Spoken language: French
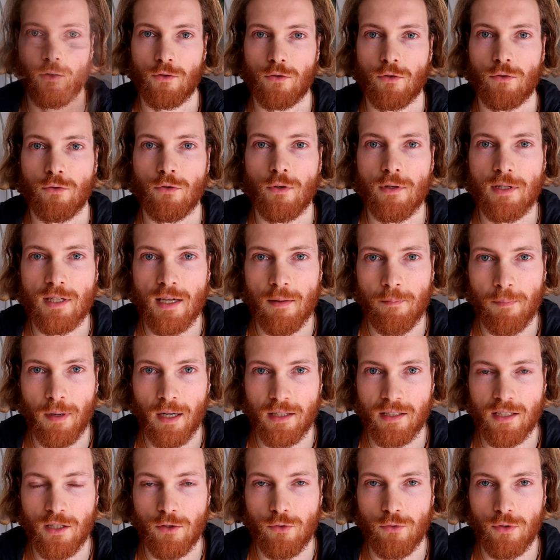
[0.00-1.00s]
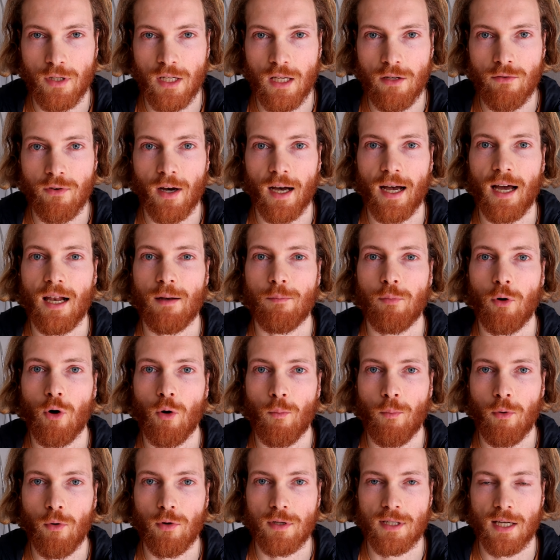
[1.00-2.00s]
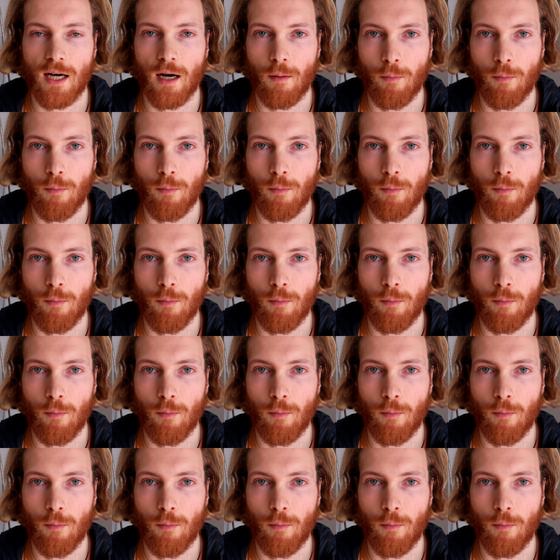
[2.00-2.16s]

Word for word: Dans une deuxième partie du livre, elle propose